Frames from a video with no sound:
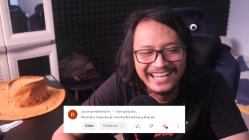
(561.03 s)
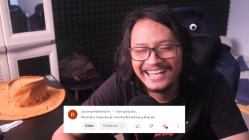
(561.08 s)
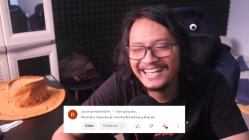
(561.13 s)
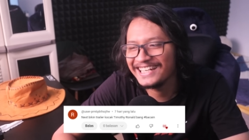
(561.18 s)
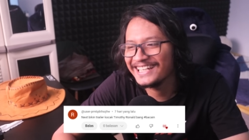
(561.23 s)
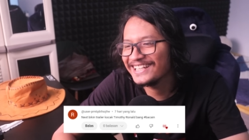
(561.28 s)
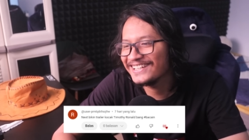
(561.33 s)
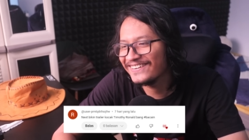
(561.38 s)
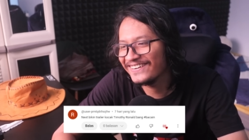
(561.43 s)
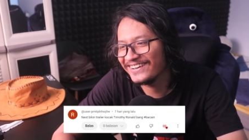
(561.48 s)

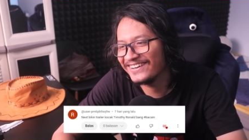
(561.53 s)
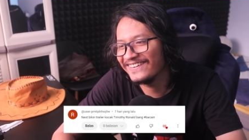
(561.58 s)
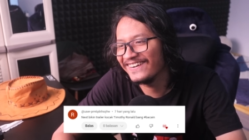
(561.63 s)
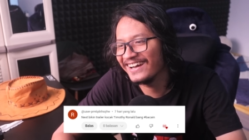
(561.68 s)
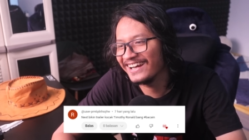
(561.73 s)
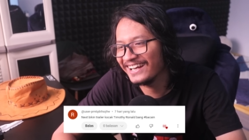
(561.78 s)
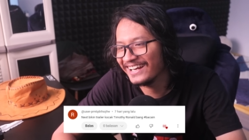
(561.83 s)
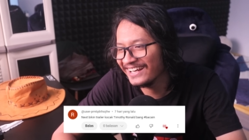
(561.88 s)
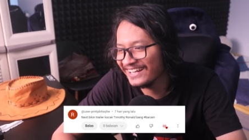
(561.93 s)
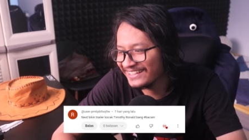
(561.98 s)
Ini gua
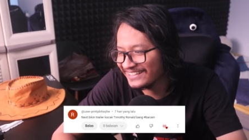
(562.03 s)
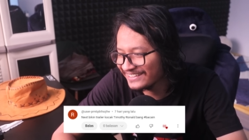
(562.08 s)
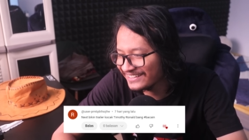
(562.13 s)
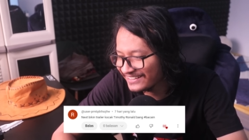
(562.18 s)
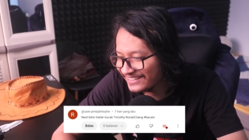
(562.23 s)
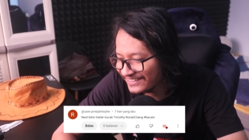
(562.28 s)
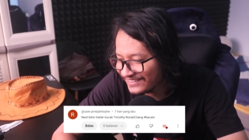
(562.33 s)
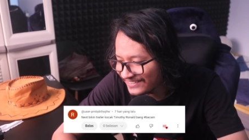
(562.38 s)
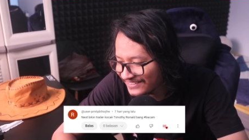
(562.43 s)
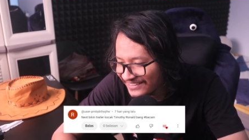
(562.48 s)
doang ya.
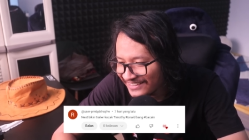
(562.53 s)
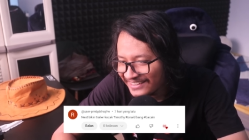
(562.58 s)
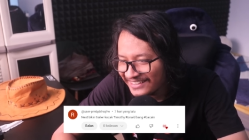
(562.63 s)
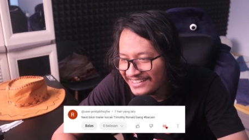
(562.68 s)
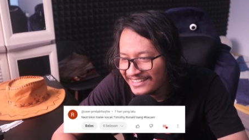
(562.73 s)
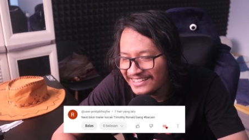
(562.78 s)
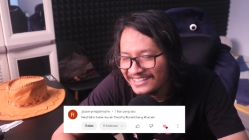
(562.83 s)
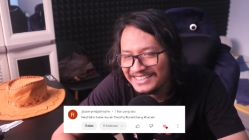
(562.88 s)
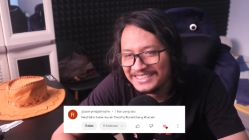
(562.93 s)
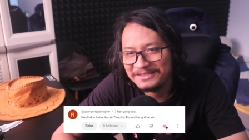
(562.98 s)
Jadi
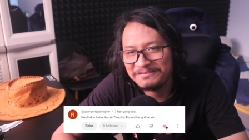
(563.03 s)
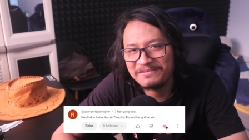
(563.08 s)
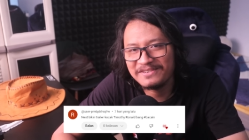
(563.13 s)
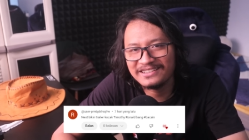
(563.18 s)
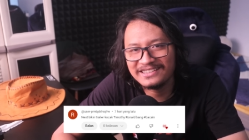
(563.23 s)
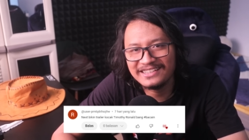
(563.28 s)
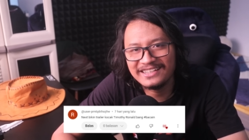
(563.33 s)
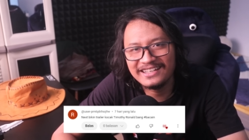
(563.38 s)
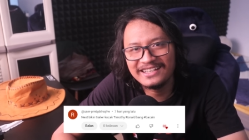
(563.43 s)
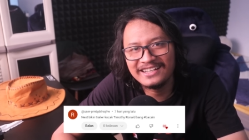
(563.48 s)

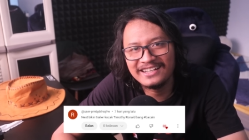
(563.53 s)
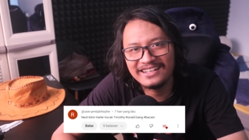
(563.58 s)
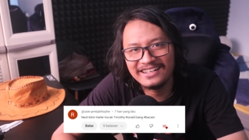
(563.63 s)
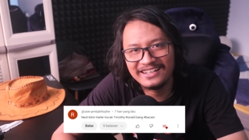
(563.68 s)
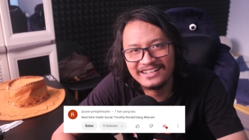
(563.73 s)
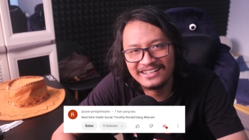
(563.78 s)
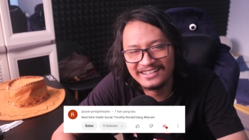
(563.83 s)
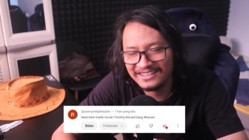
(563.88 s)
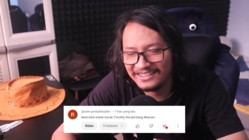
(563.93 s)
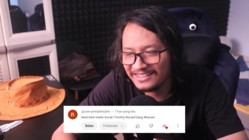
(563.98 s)

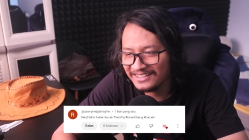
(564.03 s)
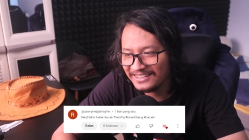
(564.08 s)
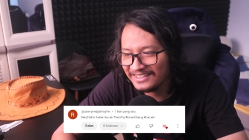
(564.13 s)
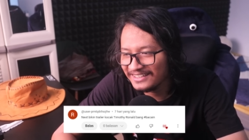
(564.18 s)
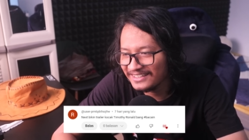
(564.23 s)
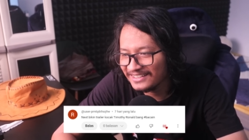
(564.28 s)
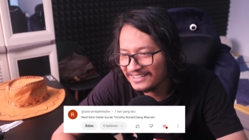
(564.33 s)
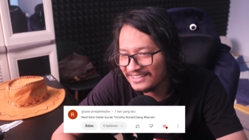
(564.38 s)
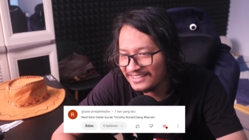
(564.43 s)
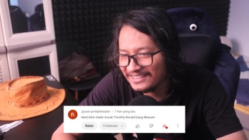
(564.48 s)
sepertinya
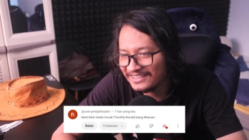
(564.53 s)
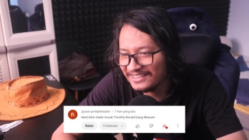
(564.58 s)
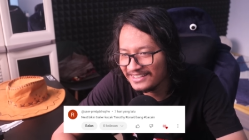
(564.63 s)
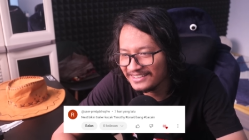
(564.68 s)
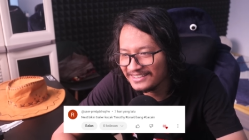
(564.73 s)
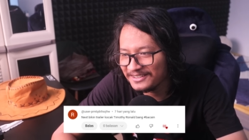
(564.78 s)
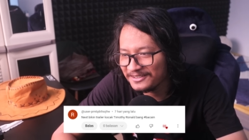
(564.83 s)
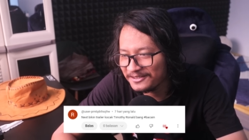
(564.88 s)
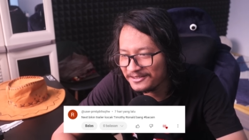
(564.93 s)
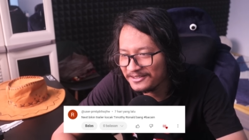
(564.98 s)

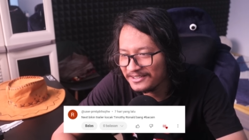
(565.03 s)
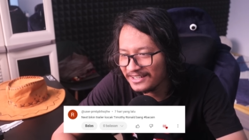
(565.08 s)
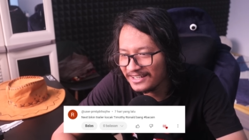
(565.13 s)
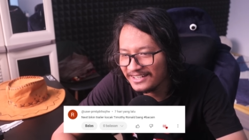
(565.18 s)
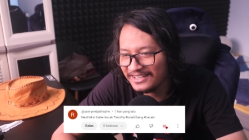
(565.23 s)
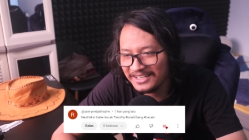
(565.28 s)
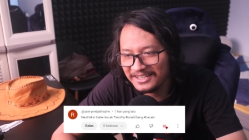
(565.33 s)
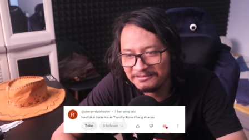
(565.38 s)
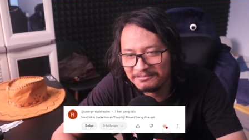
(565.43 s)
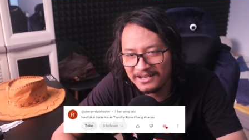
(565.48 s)
kita
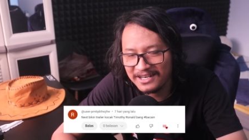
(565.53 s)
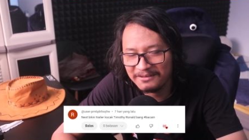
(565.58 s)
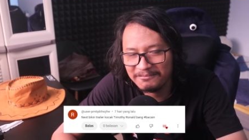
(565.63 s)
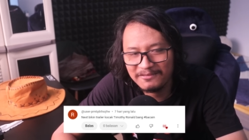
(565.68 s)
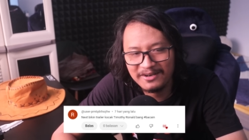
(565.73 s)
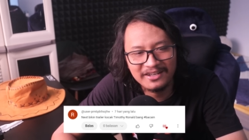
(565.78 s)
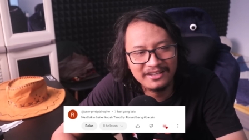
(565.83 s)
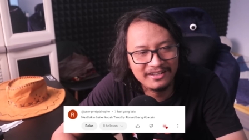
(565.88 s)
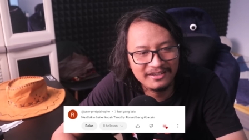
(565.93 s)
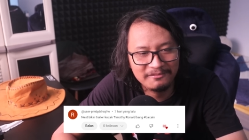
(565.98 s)
urungkan niat
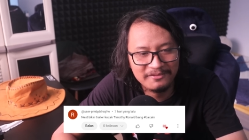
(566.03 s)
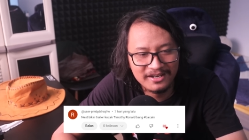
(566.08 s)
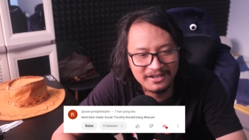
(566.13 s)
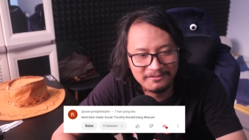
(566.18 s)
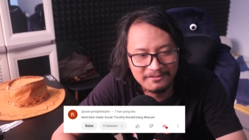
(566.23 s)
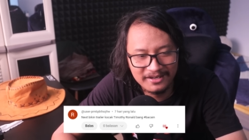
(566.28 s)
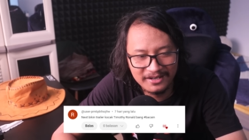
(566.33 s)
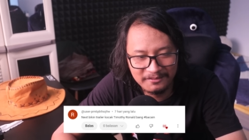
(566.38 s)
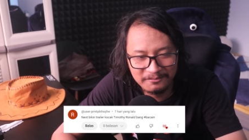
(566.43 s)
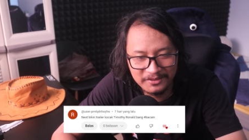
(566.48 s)

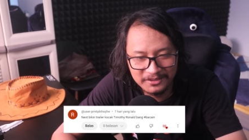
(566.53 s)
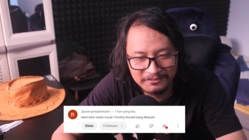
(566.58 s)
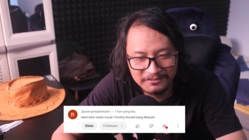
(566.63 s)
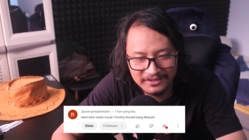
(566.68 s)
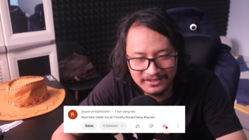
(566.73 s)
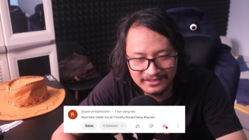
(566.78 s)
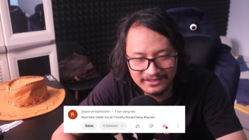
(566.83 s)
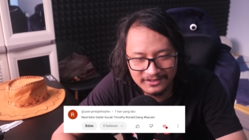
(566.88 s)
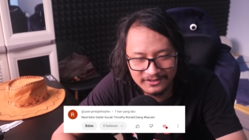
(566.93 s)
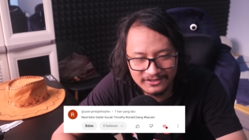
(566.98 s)
bareng-bareng buat
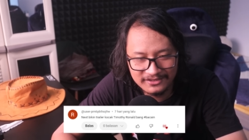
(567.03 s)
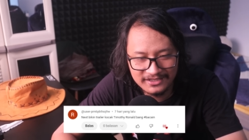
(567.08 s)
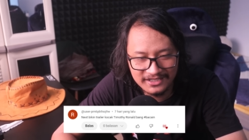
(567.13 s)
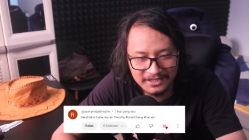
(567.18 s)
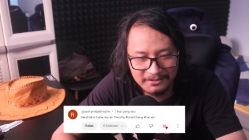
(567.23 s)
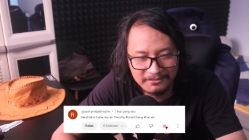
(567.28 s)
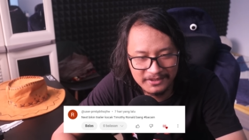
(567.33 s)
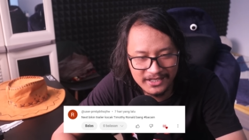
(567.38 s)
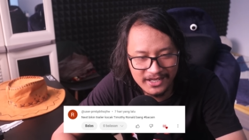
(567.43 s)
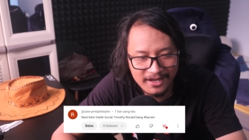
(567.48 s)
bikin
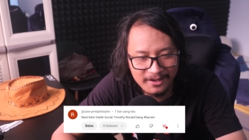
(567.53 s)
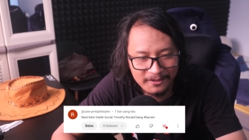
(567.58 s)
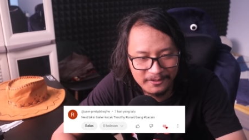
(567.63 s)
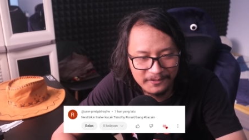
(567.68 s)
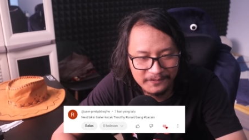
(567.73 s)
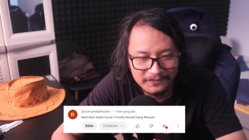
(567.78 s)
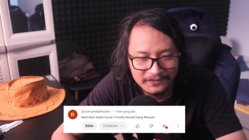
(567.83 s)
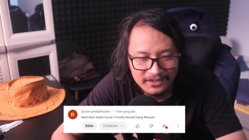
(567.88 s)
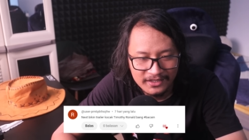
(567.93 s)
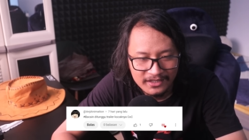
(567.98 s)
terkocaknya beliau.
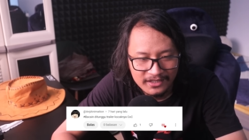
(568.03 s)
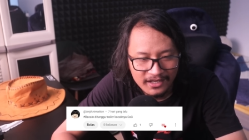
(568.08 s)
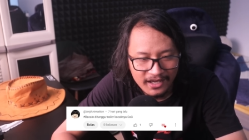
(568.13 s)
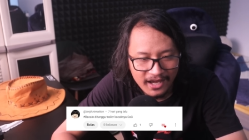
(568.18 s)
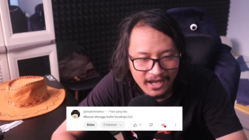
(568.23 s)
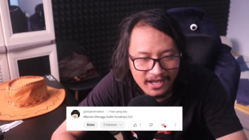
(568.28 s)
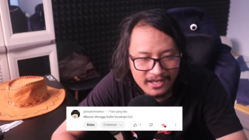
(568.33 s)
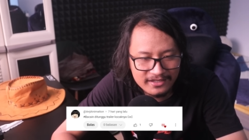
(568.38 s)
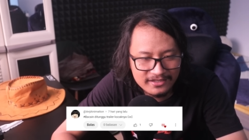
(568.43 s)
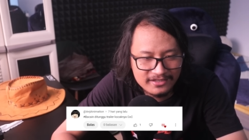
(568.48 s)

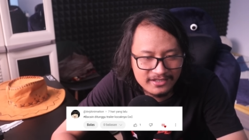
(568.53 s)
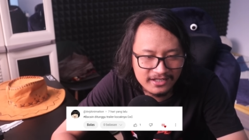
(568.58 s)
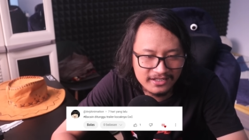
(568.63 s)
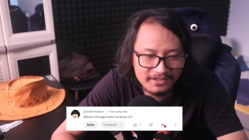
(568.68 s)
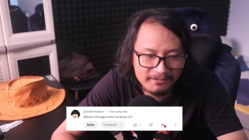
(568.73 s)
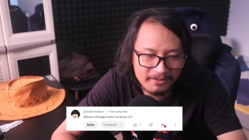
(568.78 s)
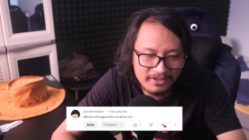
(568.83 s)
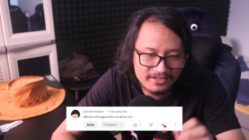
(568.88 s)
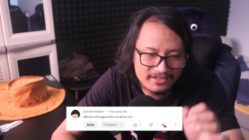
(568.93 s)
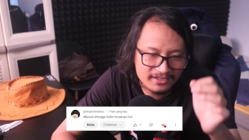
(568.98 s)
Anji
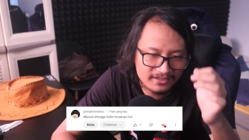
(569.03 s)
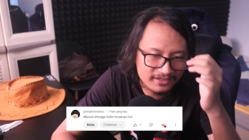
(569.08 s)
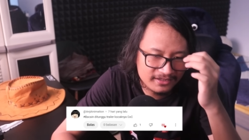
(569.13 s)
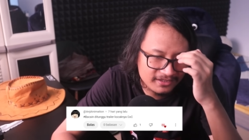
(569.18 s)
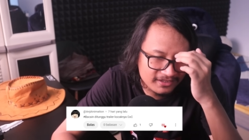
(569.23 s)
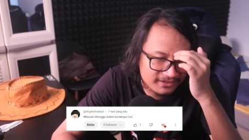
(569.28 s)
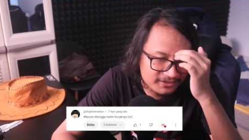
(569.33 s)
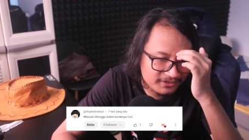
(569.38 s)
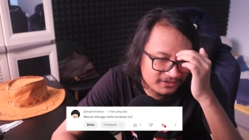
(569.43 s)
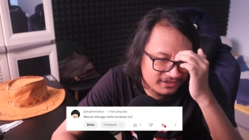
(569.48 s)
Animation,
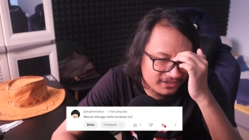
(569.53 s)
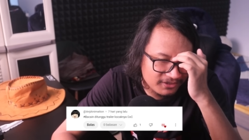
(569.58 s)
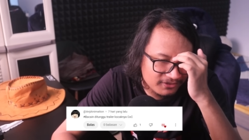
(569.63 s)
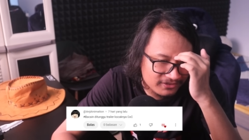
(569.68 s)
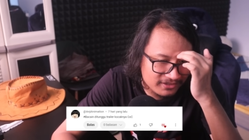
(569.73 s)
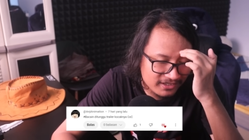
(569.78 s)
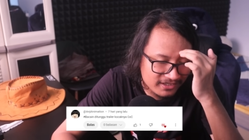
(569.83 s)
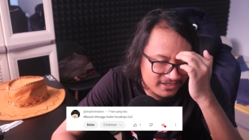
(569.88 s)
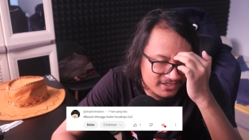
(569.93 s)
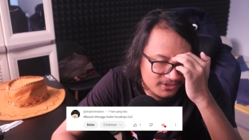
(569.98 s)
ditunggu
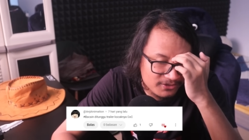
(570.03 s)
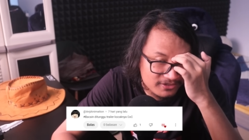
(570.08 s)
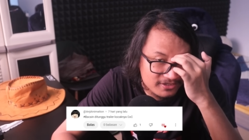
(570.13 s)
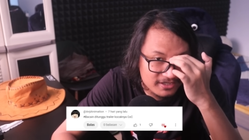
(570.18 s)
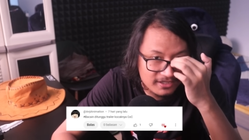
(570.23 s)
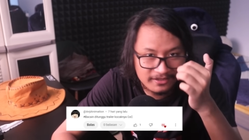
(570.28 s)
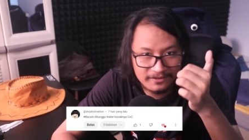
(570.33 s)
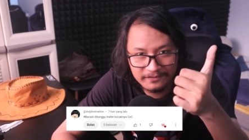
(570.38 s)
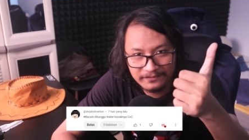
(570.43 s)
terkocaknya COC.